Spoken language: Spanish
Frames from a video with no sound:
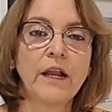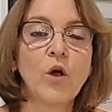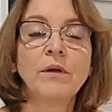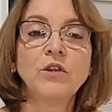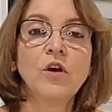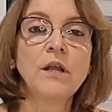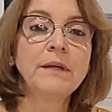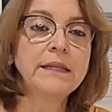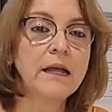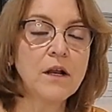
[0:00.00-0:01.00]
recomendó
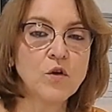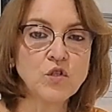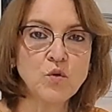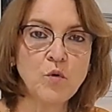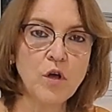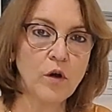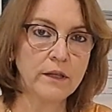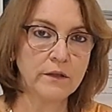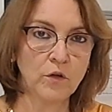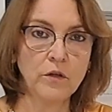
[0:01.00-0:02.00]
limitar el consumo de
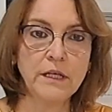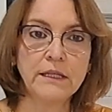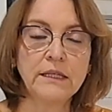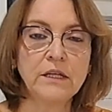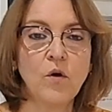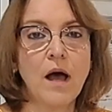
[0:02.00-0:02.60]
colesterol dietético